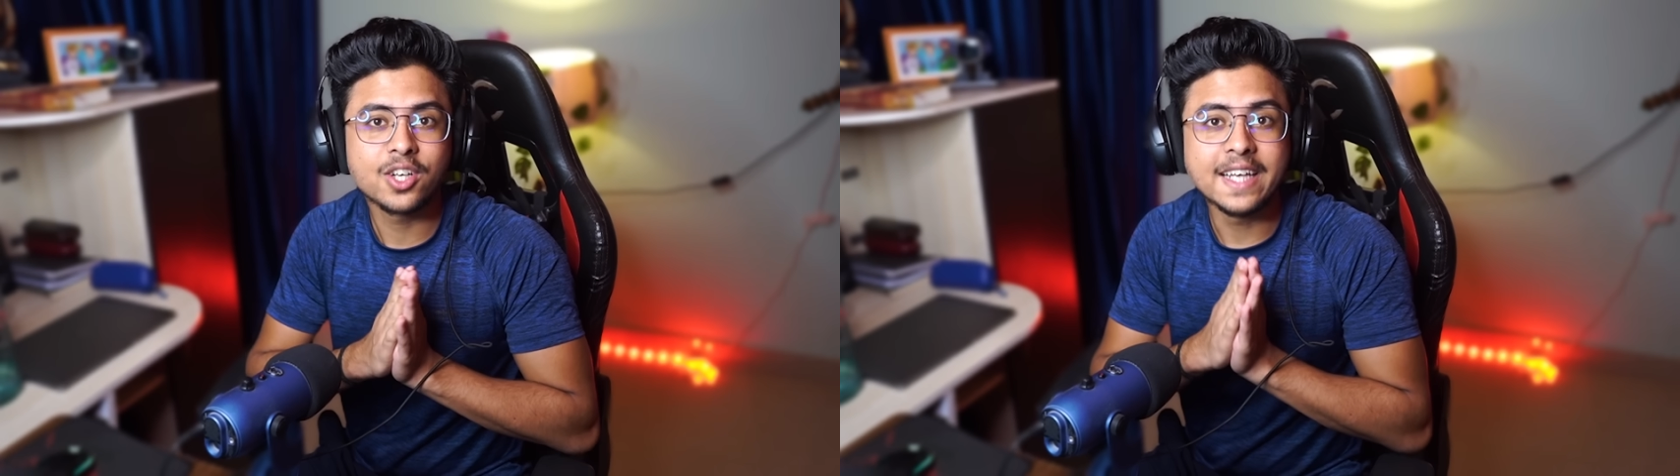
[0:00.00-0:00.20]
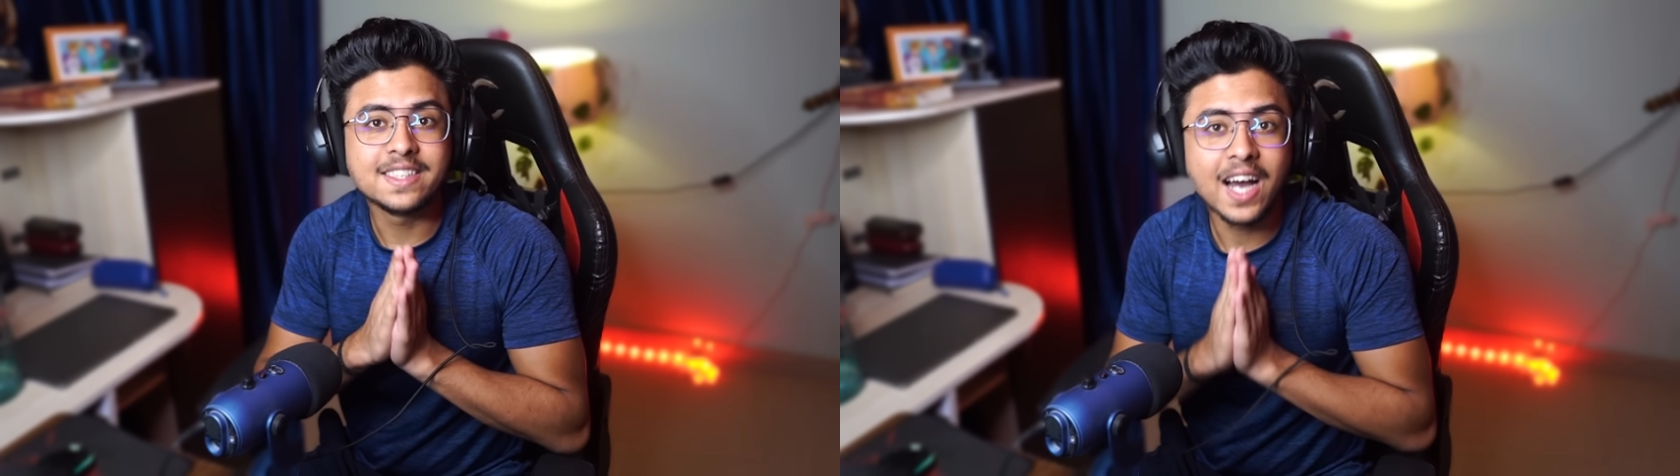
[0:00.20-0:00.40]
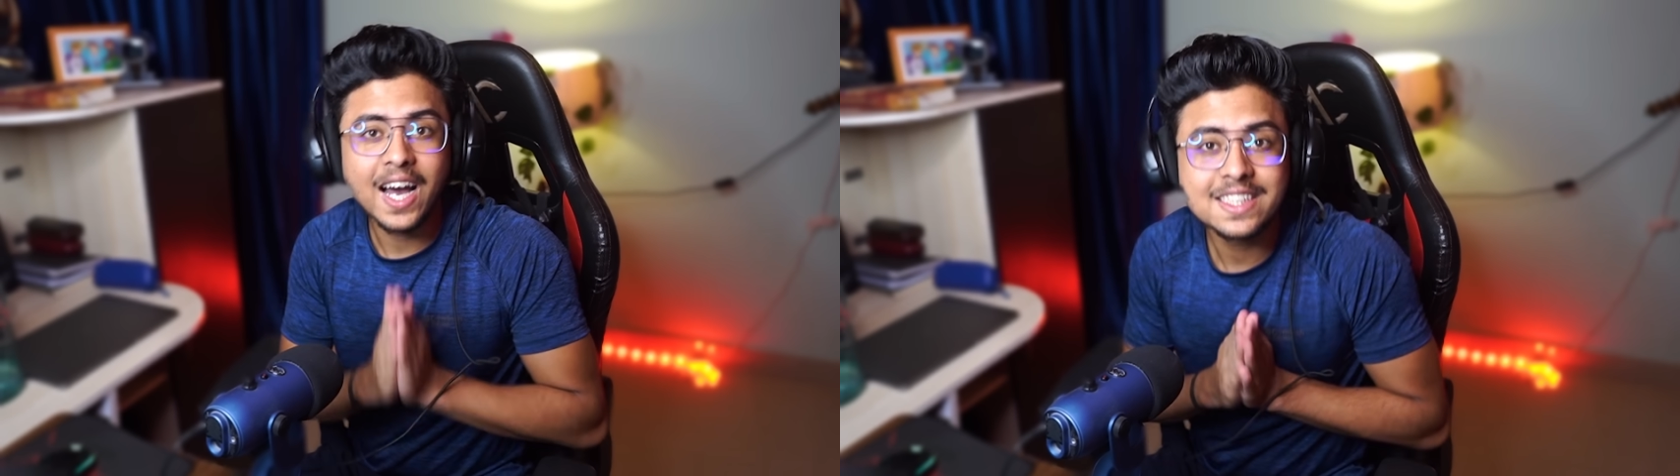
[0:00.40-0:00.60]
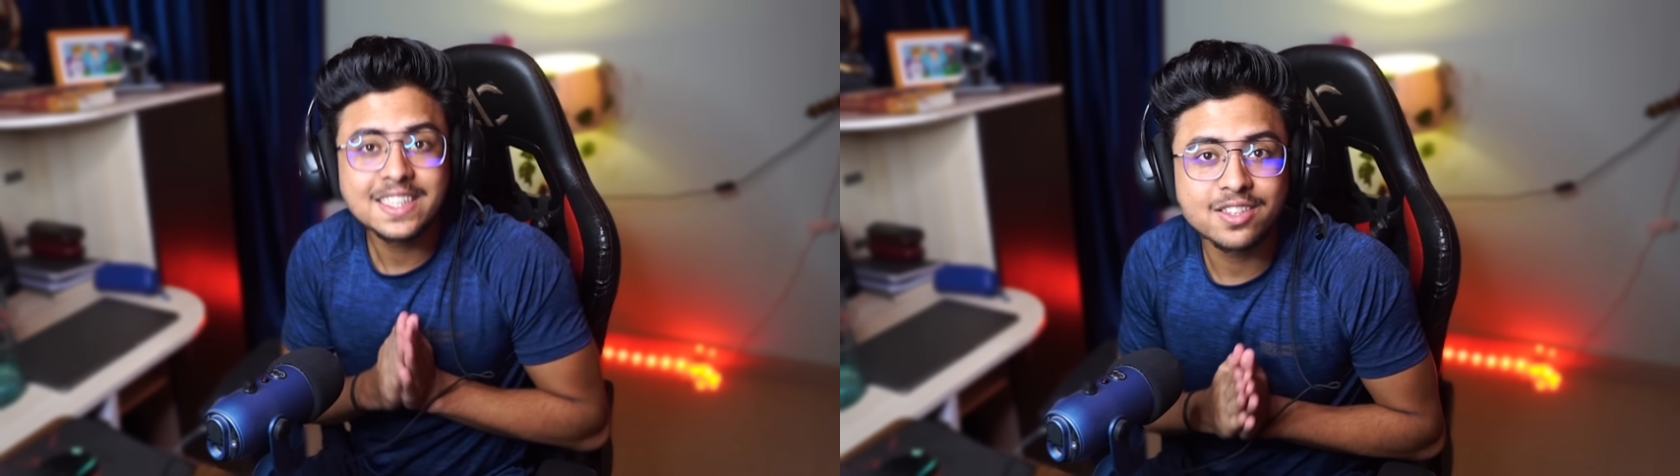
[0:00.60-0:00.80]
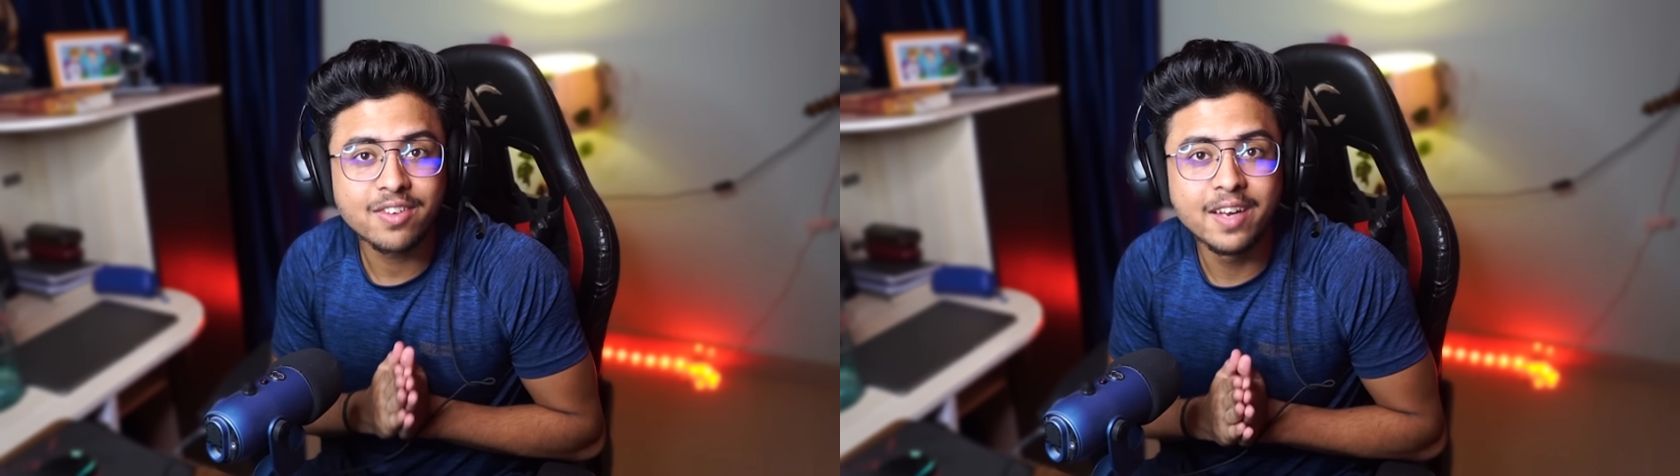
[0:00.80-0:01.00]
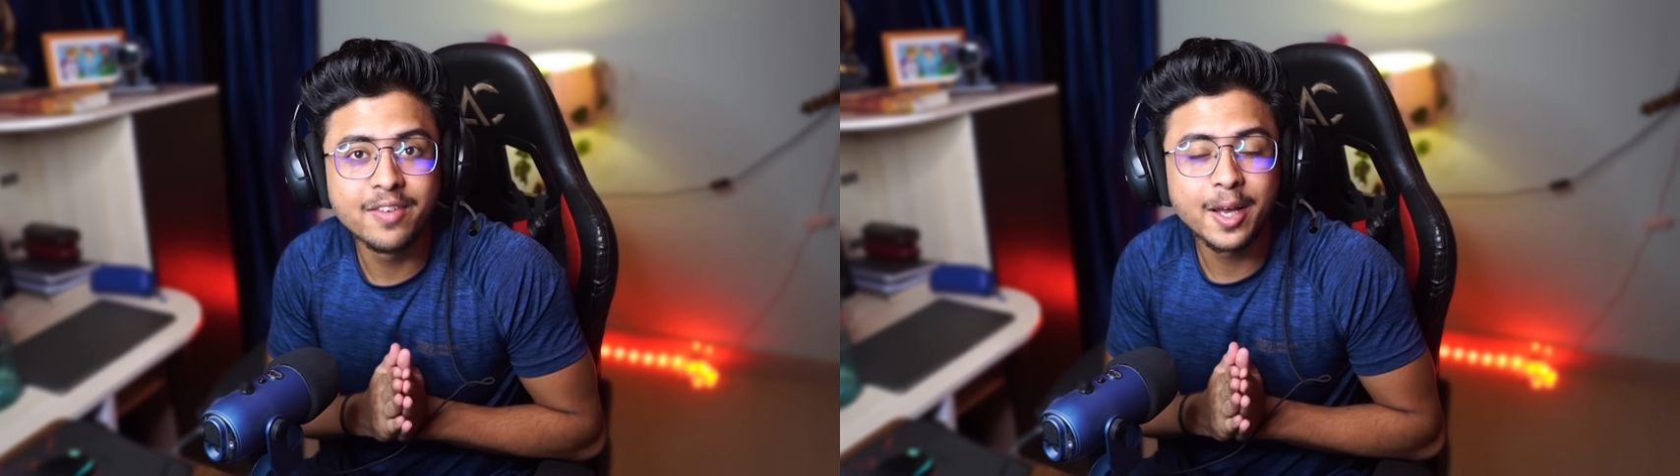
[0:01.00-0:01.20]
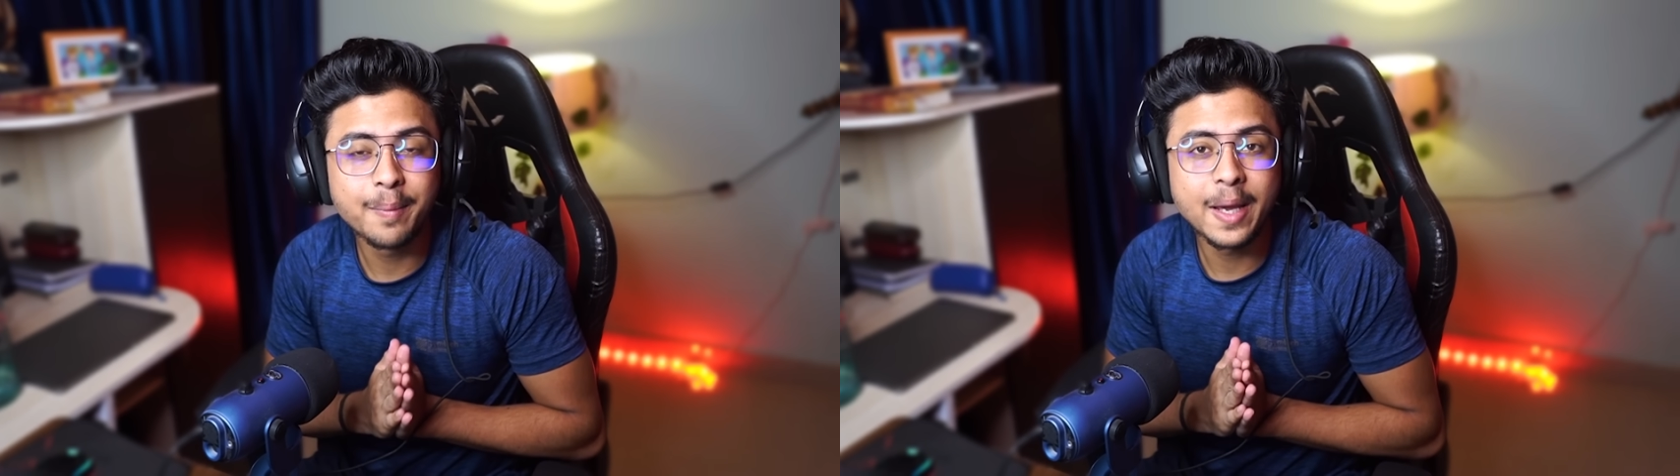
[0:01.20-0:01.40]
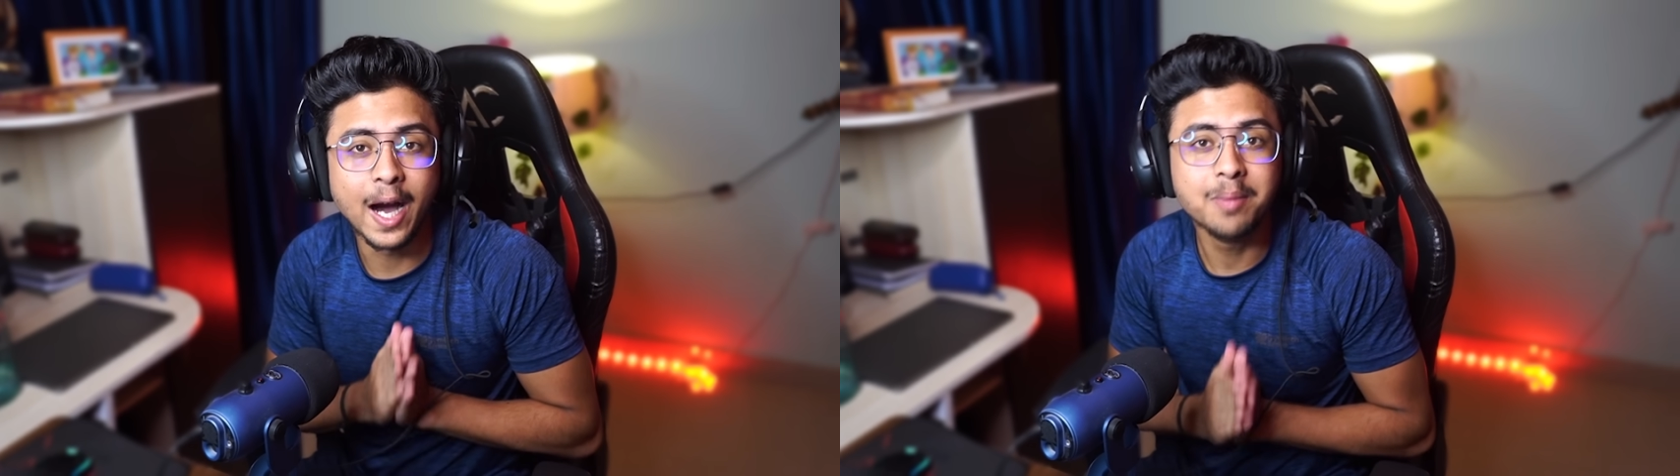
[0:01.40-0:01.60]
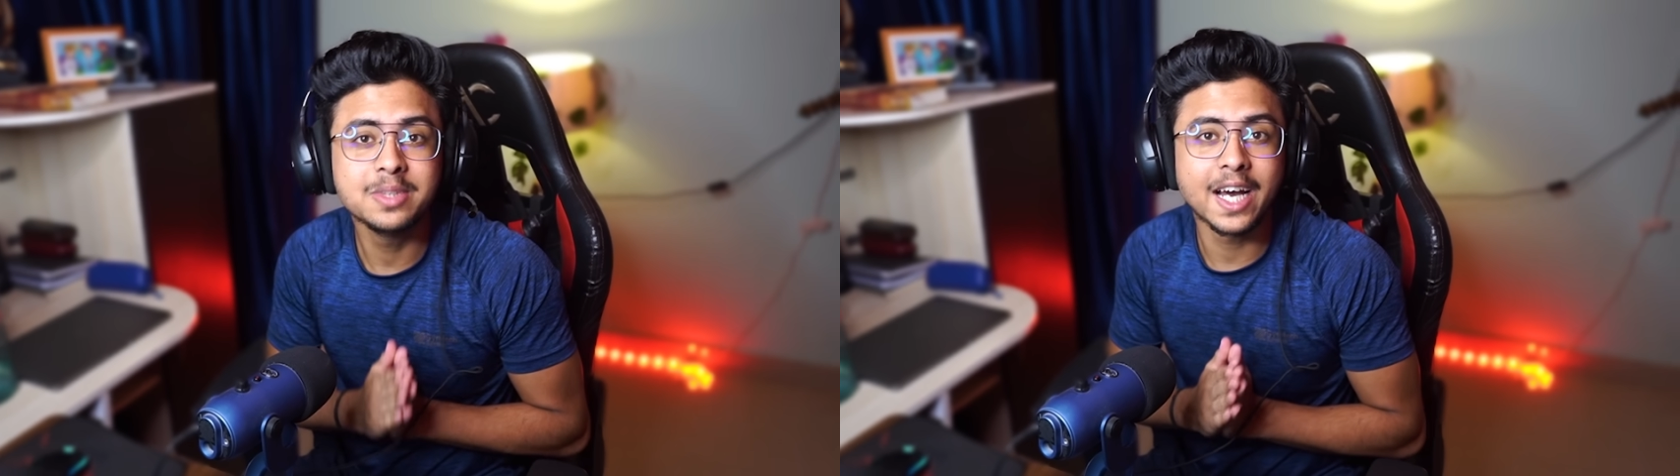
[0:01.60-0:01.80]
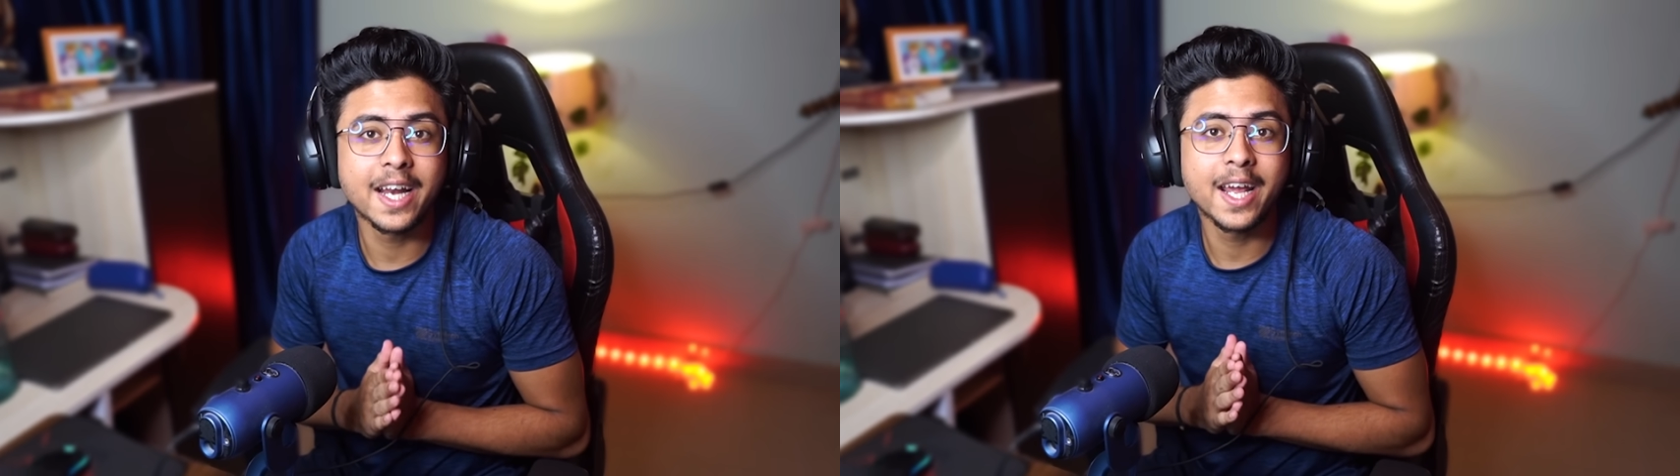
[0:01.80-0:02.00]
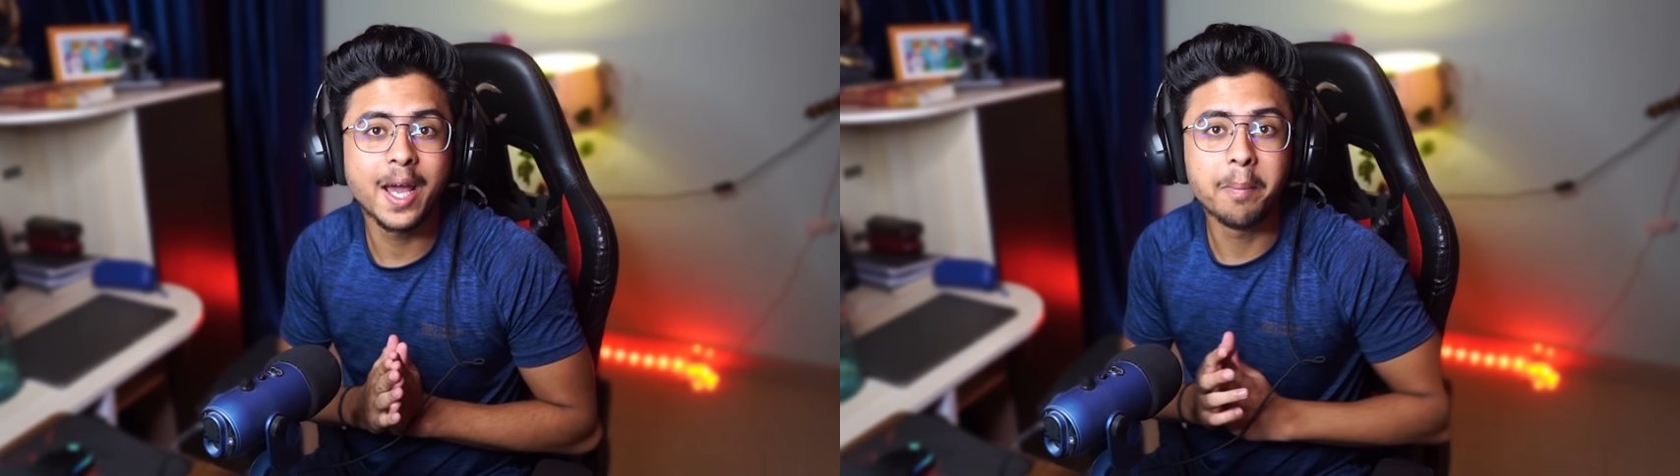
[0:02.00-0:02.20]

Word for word: तो गाइज आज की इस वाली वीडियो में हम जा रहे